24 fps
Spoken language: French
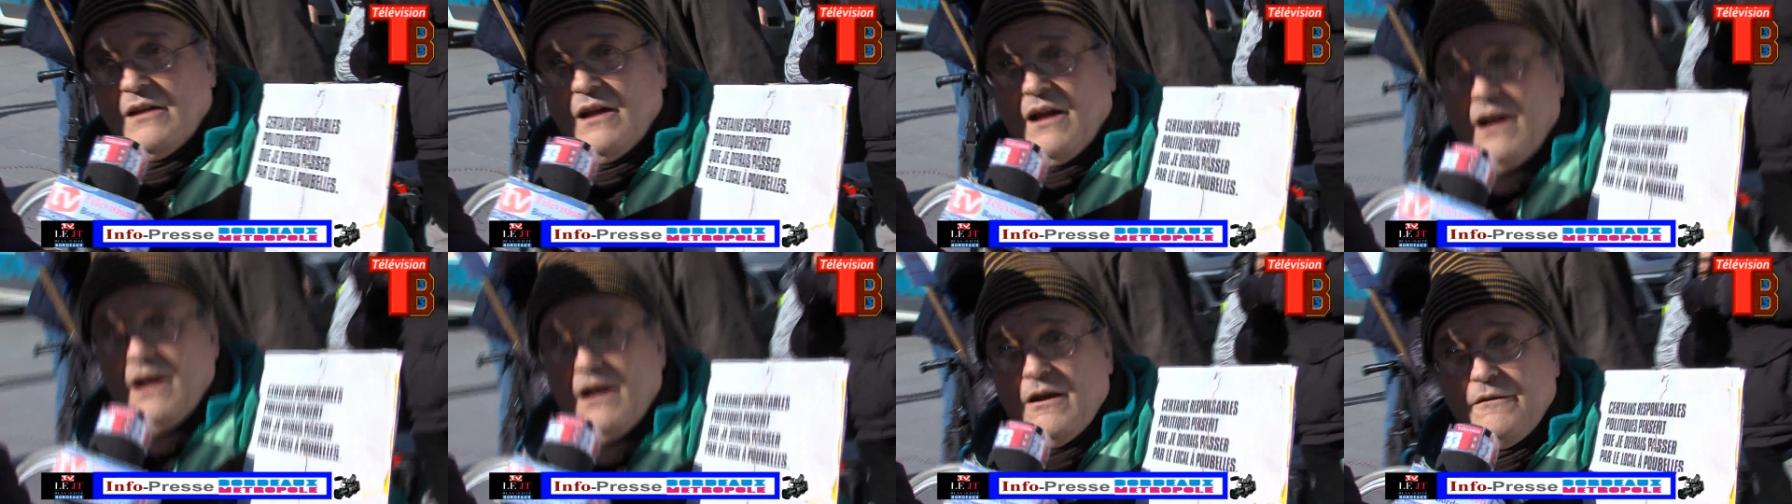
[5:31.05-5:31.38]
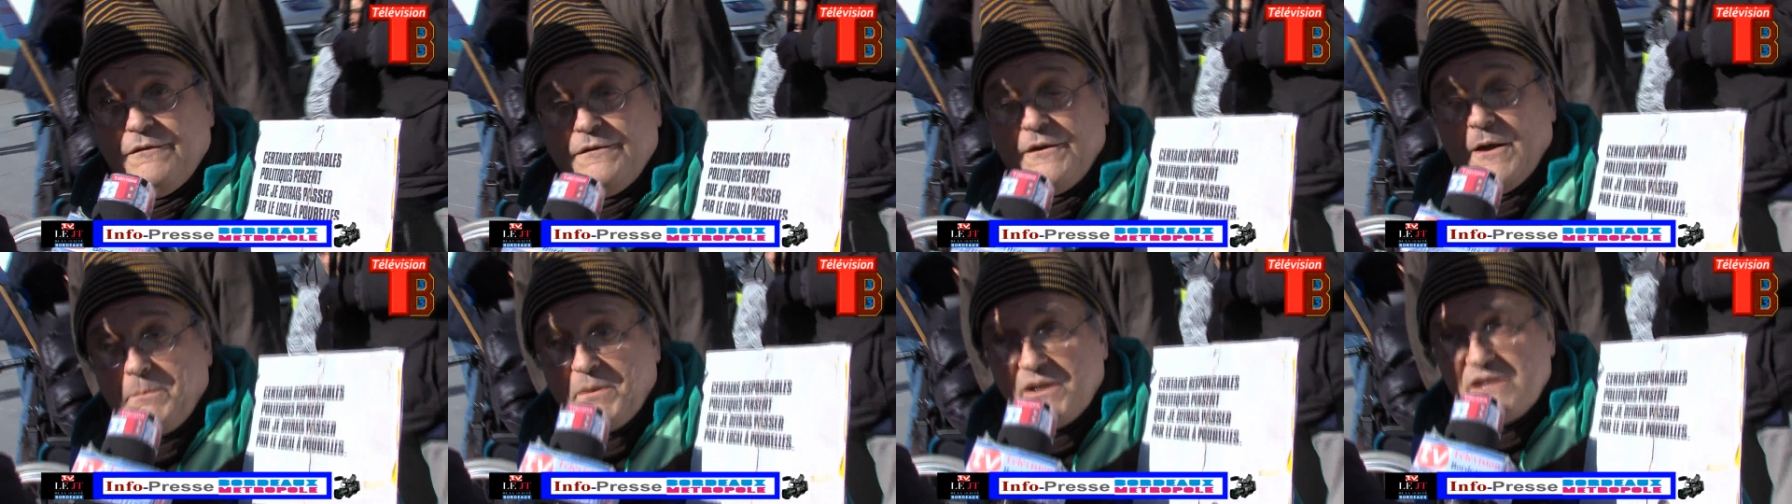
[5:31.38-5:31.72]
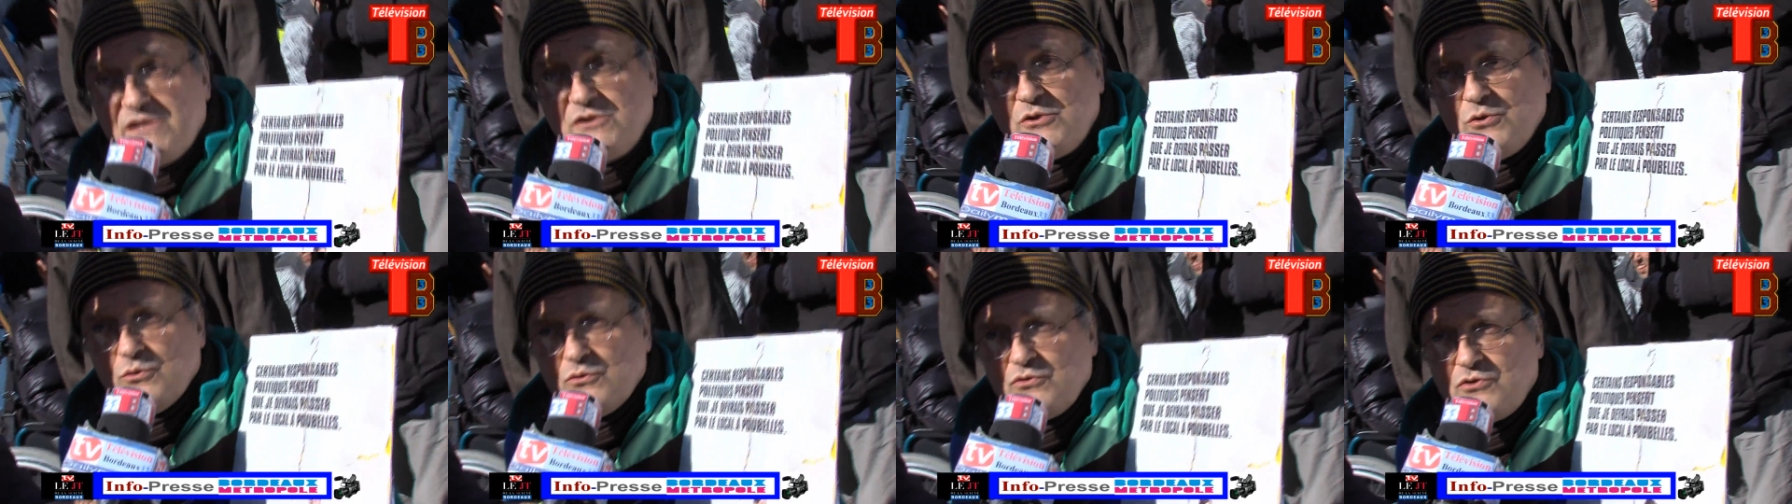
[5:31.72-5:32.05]
Hein, faire
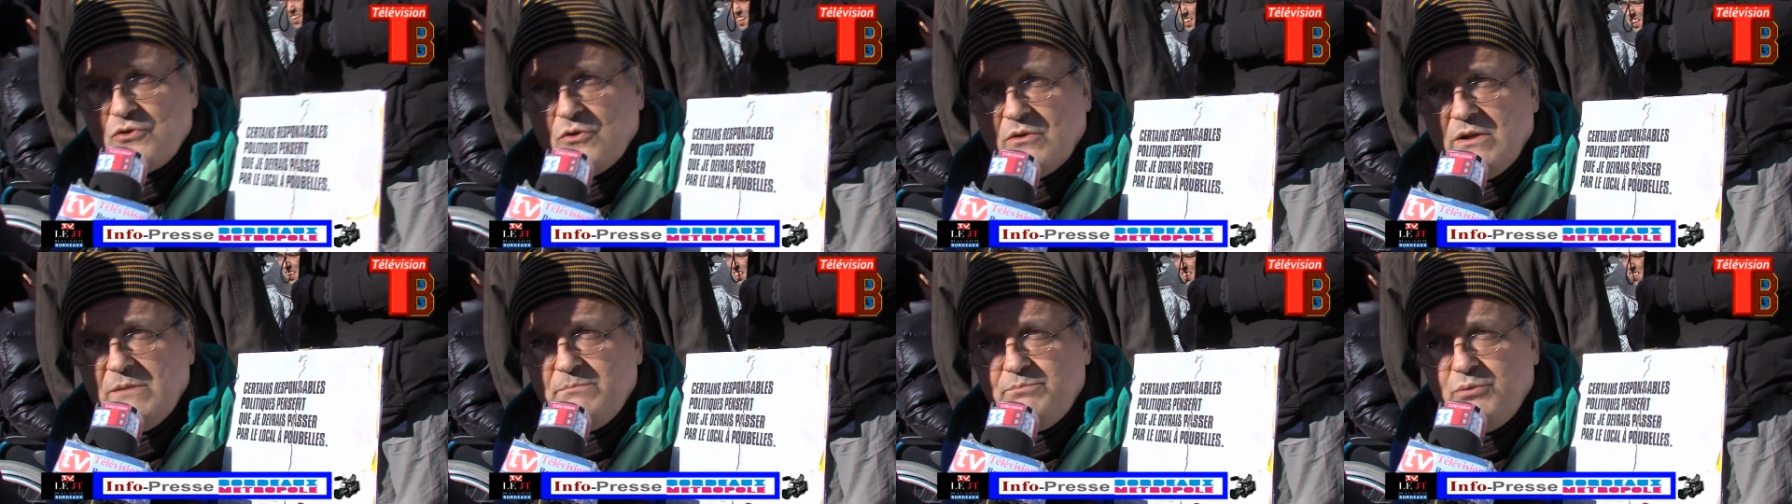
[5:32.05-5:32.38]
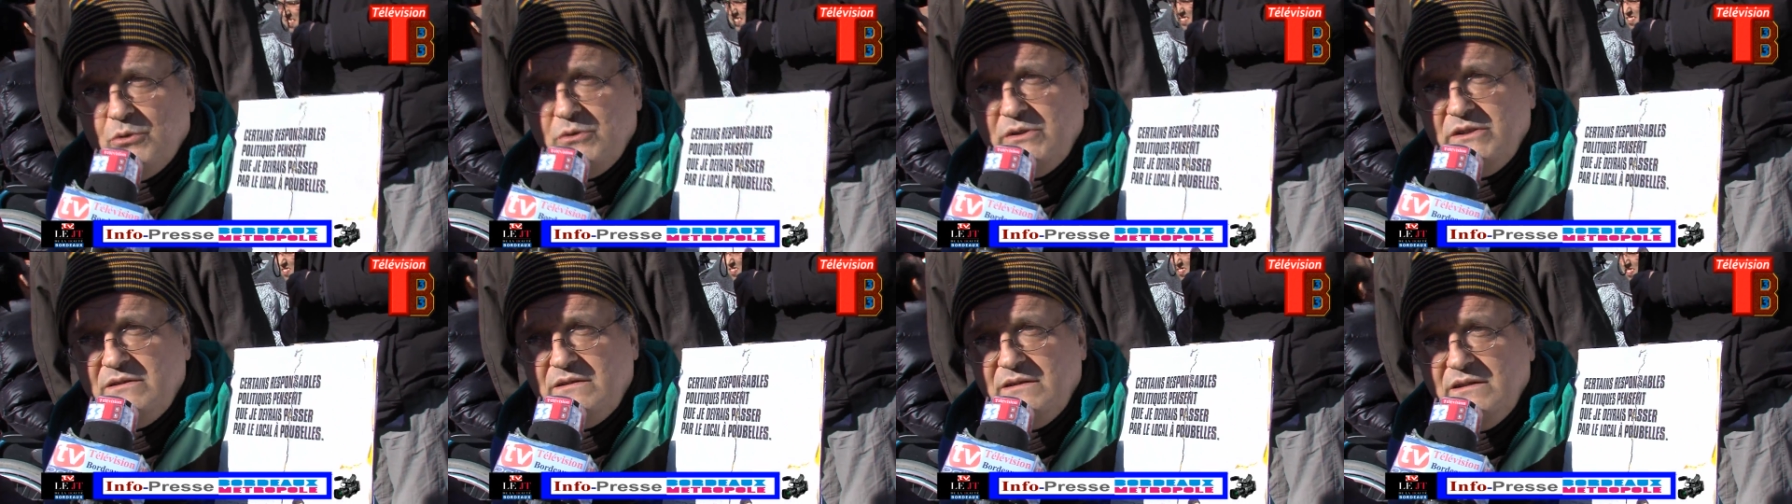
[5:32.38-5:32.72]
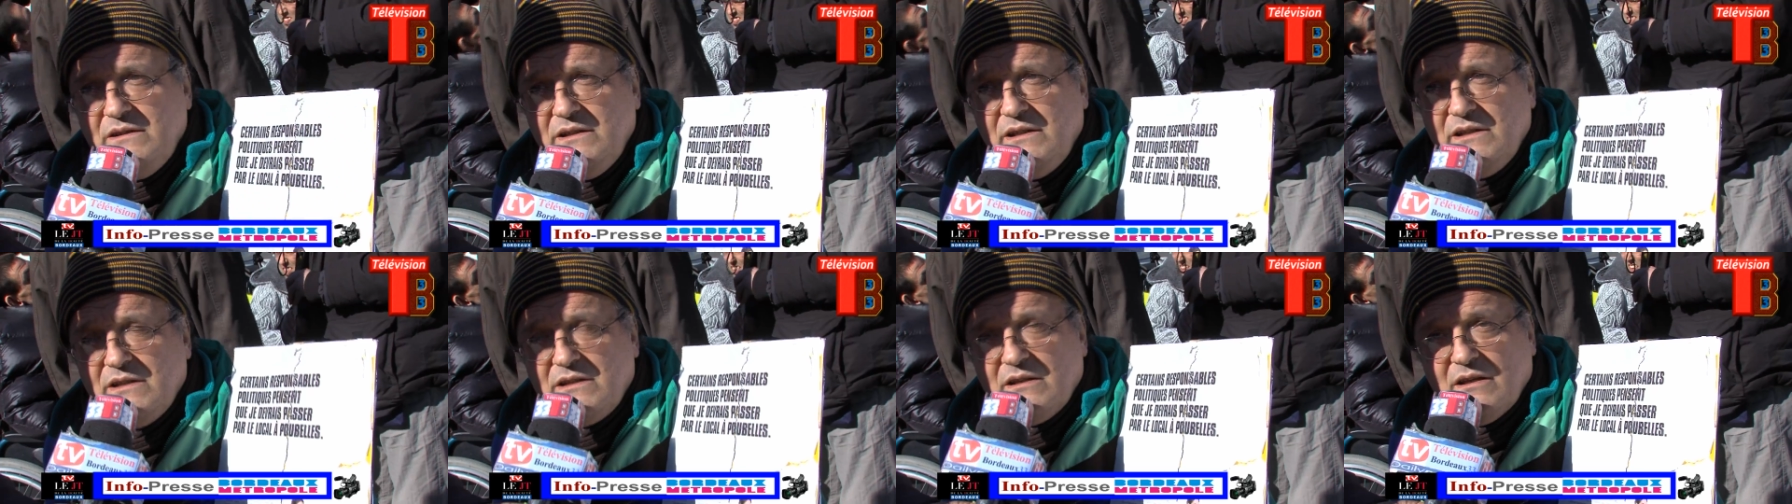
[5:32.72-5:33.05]
pression sur les
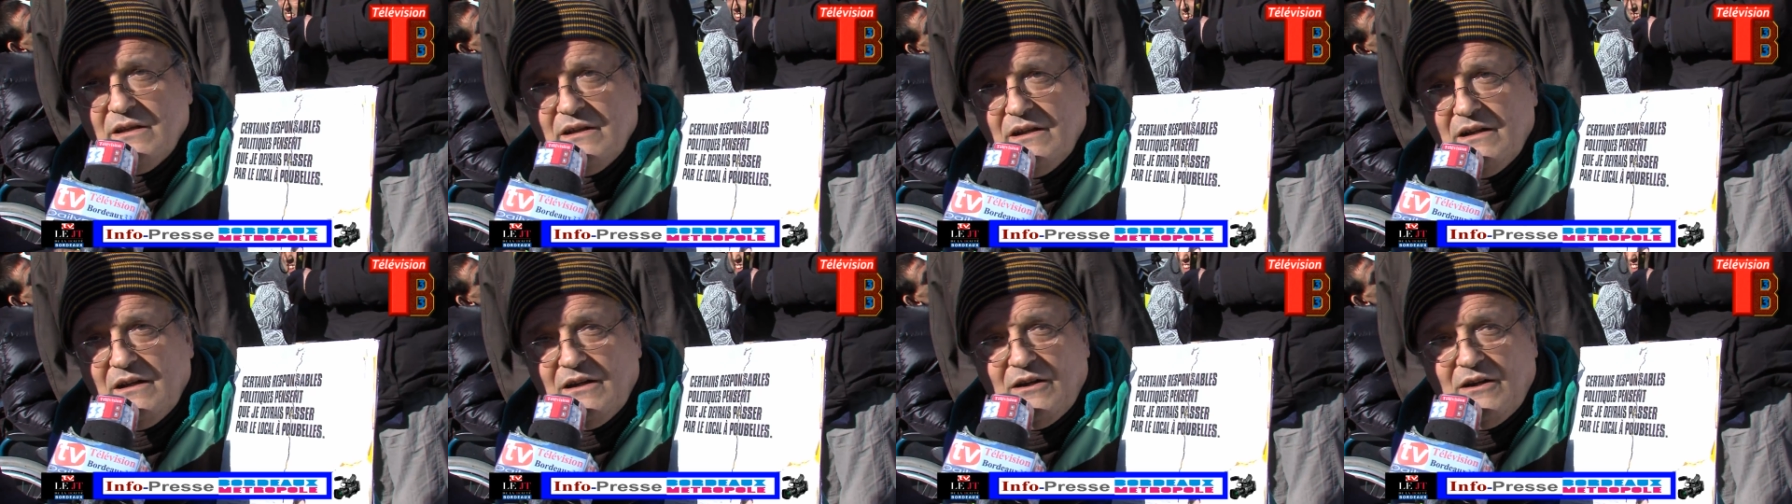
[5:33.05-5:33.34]
politiques,